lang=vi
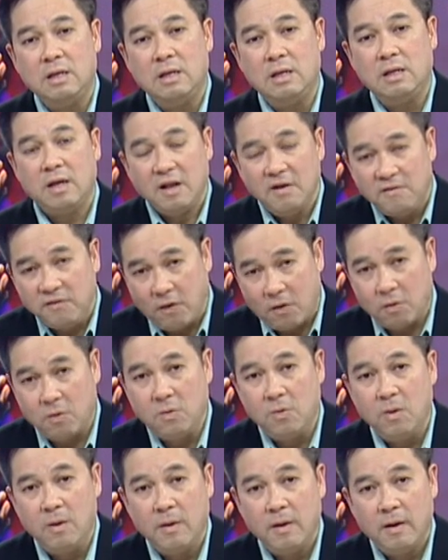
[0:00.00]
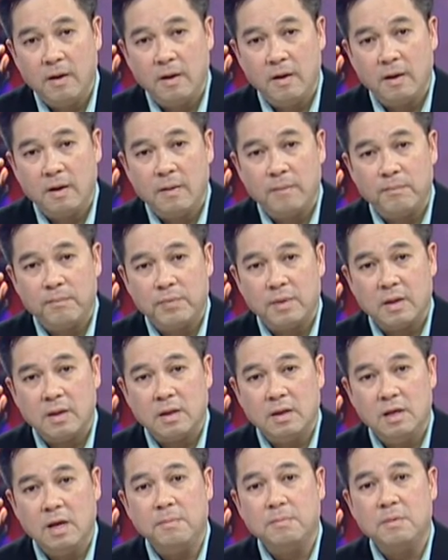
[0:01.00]
chính phủ
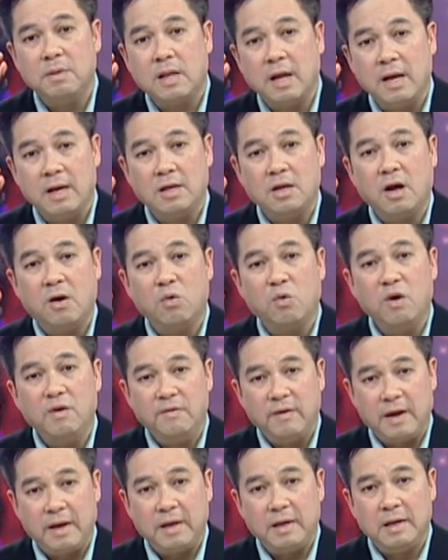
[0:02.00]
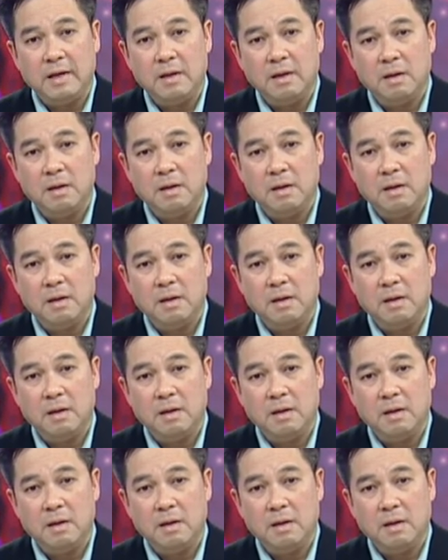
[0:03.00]
giúp tiền cho quý vị